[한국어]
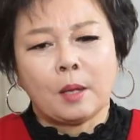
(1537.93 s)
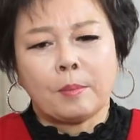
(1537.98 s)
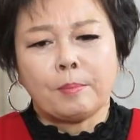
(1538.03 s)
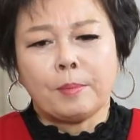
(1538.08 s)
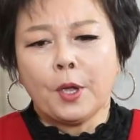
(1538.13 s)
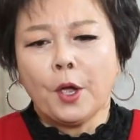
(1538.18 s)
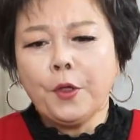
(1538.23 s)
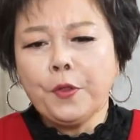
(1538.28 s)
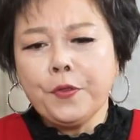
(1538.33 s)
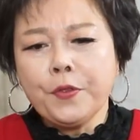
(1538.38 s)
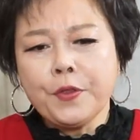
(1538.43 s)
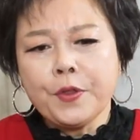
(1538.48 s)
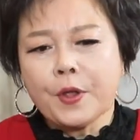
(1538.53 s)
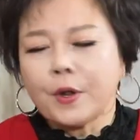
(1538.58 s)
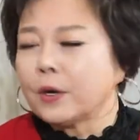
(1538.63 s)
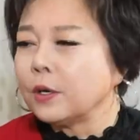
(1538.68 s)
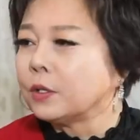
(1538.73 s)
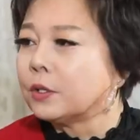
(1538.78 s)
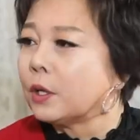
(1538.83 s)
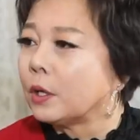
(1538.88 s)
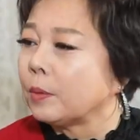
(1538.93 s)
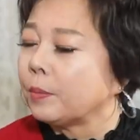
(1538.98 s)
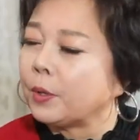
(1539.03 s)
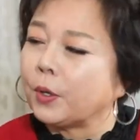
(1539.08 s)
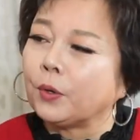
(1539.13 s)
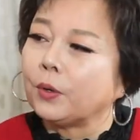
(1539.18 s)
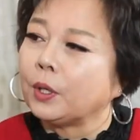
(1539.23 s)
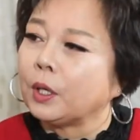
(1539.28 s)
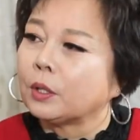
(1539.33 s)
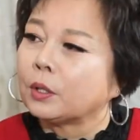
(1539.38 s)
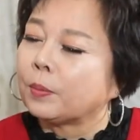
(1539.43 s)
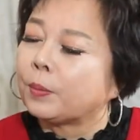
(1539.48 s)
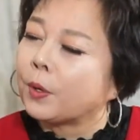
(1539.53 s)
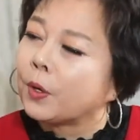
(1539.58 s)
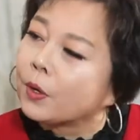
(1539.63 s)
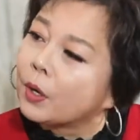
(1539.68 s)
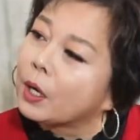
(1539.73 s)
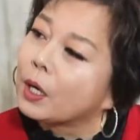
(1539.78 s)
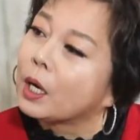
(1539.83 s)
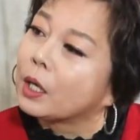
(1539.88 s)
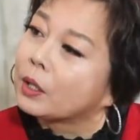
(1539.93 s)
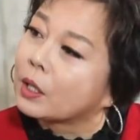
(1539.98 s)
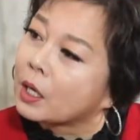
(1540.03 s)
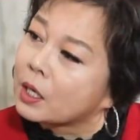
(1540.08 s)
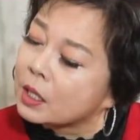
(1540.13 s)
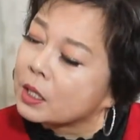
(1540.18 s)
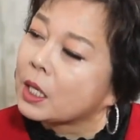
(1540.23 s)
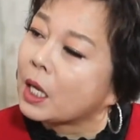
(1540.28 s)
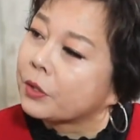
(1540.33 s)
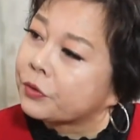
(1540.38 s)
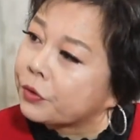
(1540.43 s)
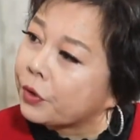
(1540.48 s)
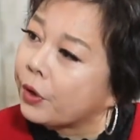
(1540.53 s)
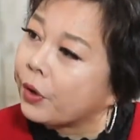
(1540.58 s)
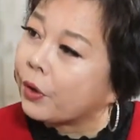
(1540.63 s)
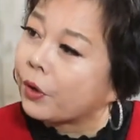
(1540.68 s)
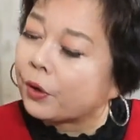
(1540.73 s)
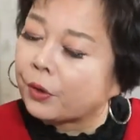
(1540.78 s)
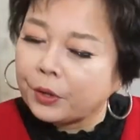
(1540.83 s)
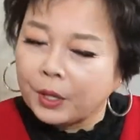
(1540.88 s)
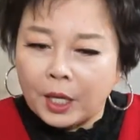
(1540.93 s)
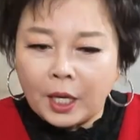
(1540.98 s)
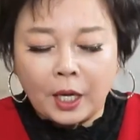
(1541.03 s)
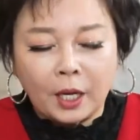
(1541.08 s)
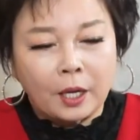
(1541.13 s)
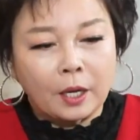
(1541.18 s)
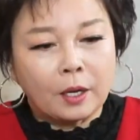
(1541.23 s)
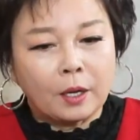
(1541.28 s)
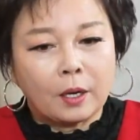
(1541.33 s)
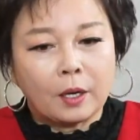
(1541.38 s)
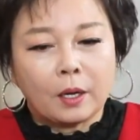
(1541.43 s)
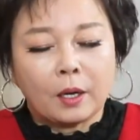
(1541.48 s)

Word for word: 몇 년을 저는 병원에서 병간하다 끝났어요. 근데